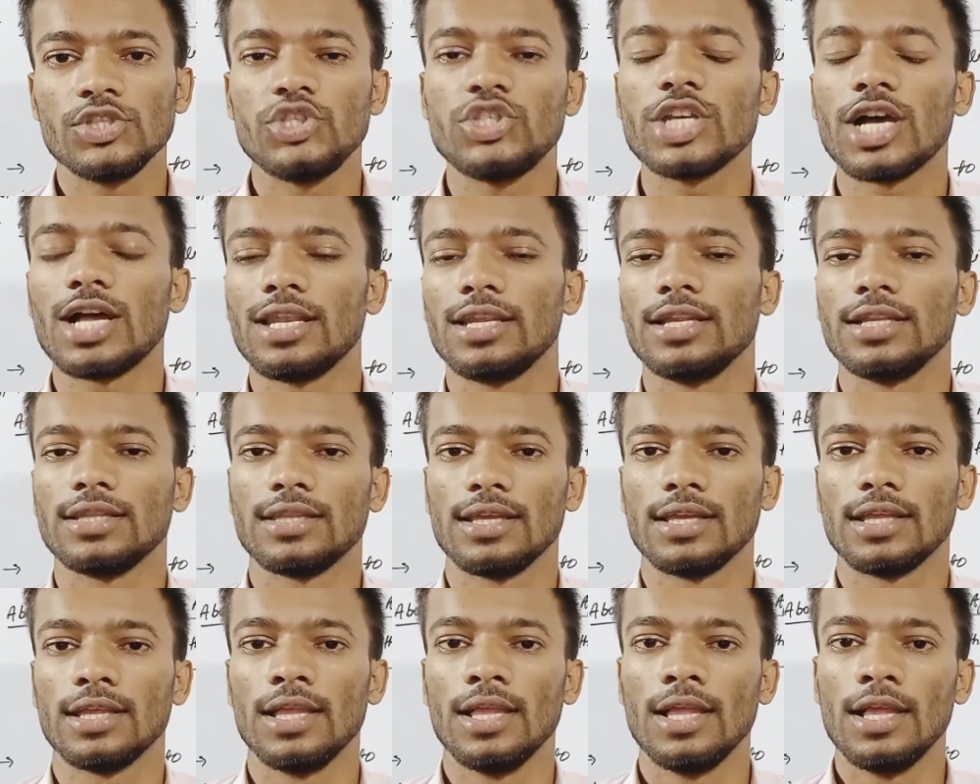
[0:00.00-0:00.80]
जान
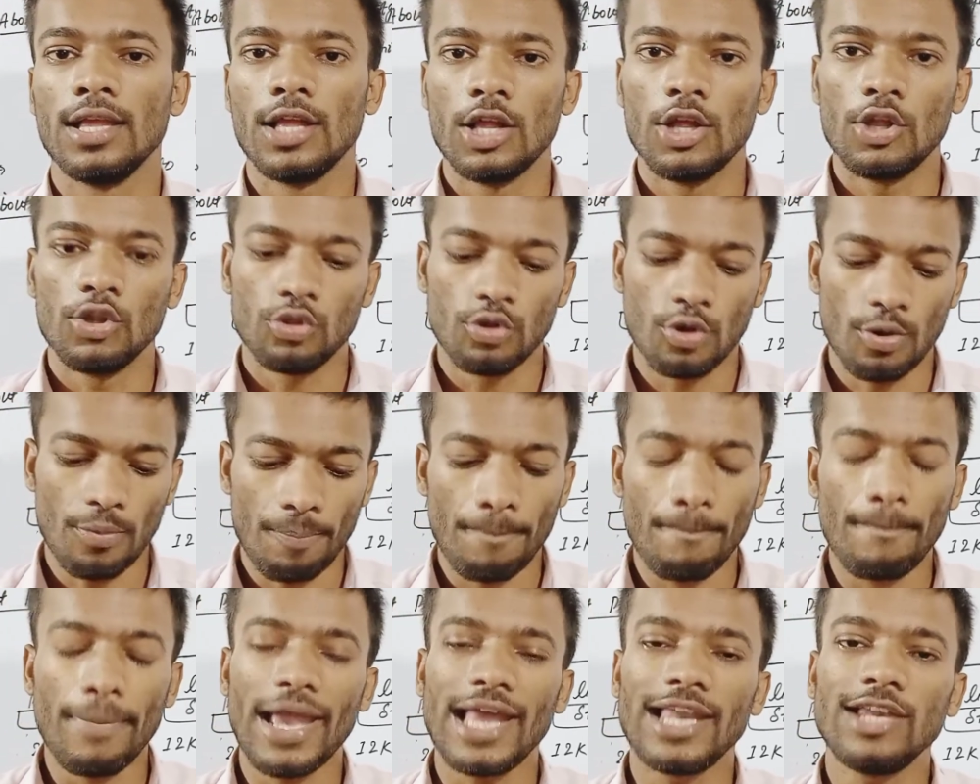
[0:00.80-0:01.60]
लेते हैं तो
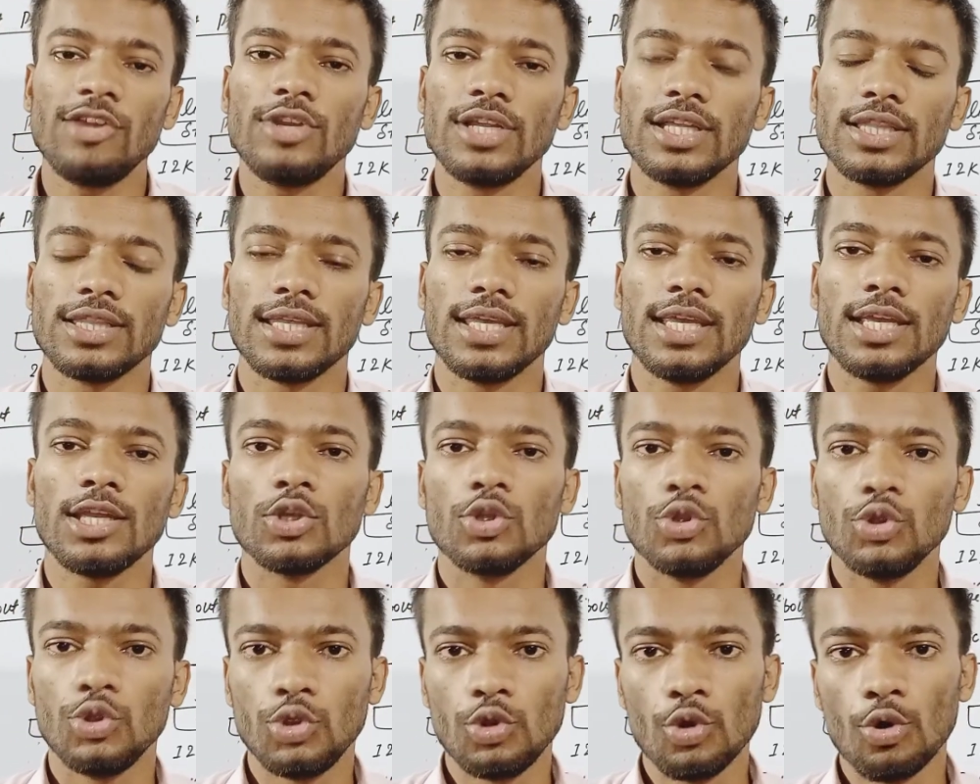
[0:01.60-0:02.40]
पैलियोलिथिक
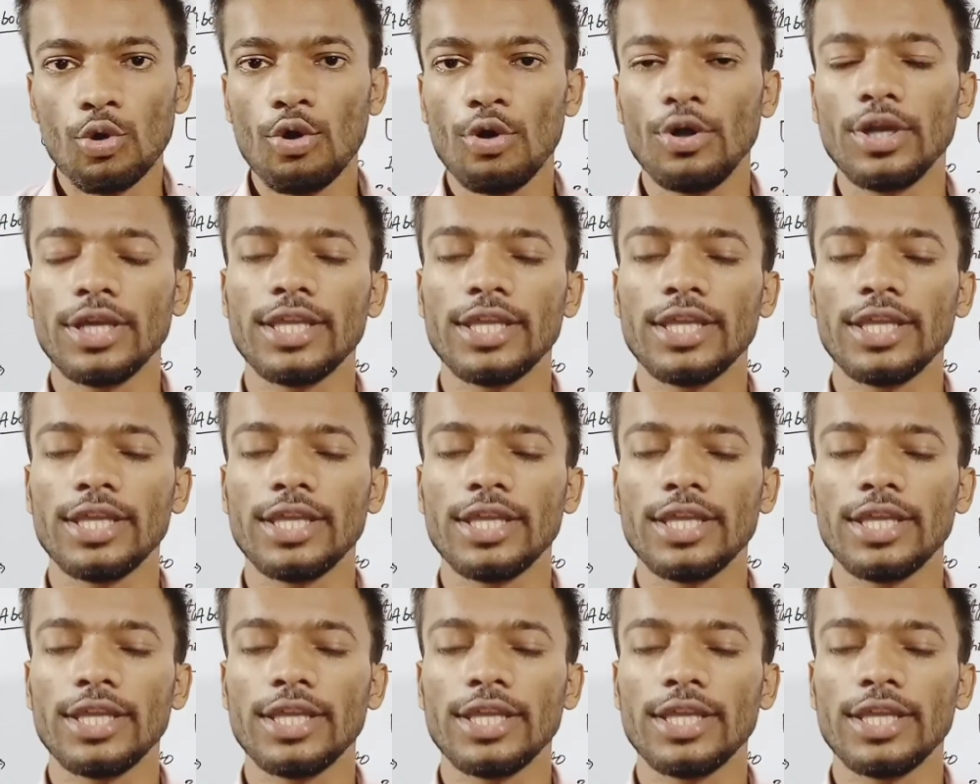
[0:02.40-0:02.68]
दो